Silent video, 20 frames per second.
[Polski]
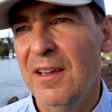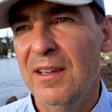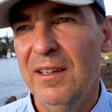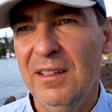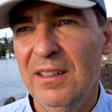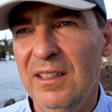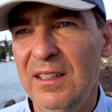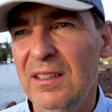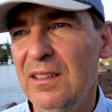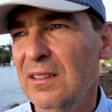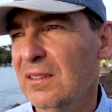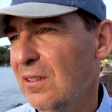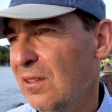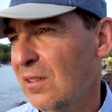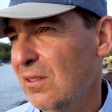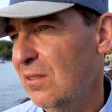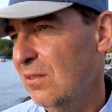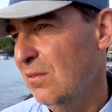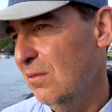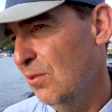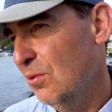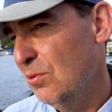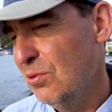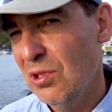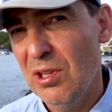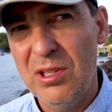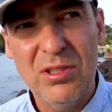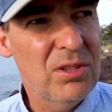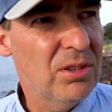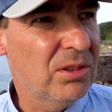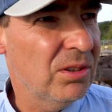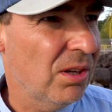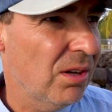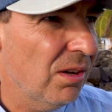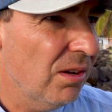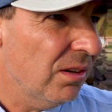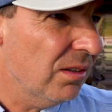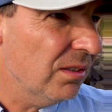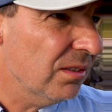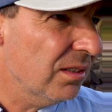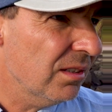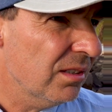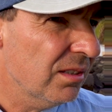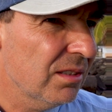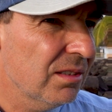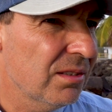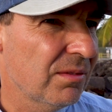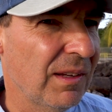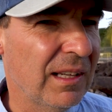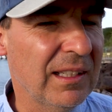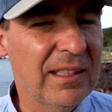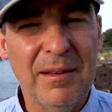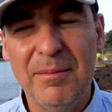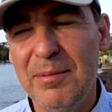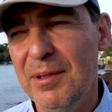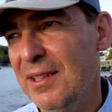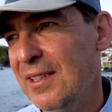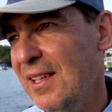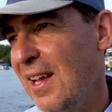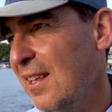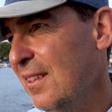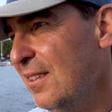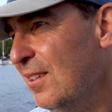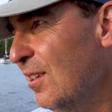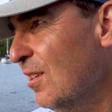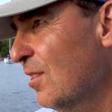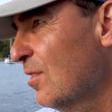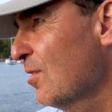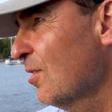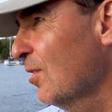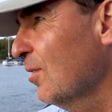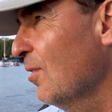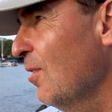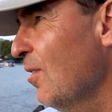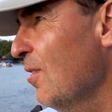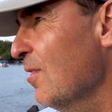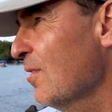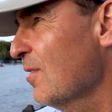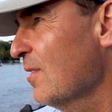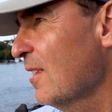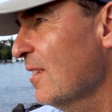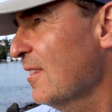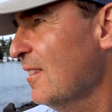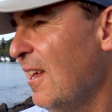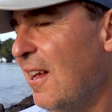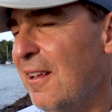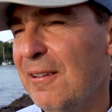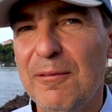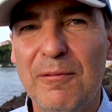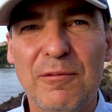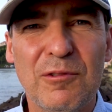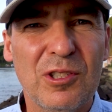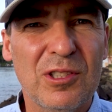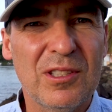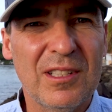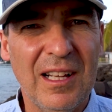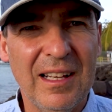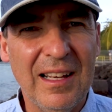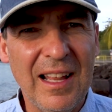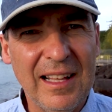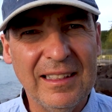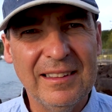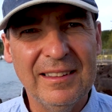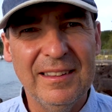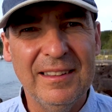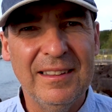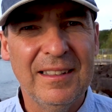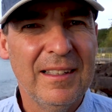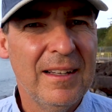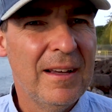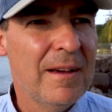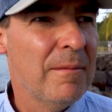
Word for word: i ludzie, czy to e, z Wielkiej Brytanii, czy to ze Stanów, czy z Kanady,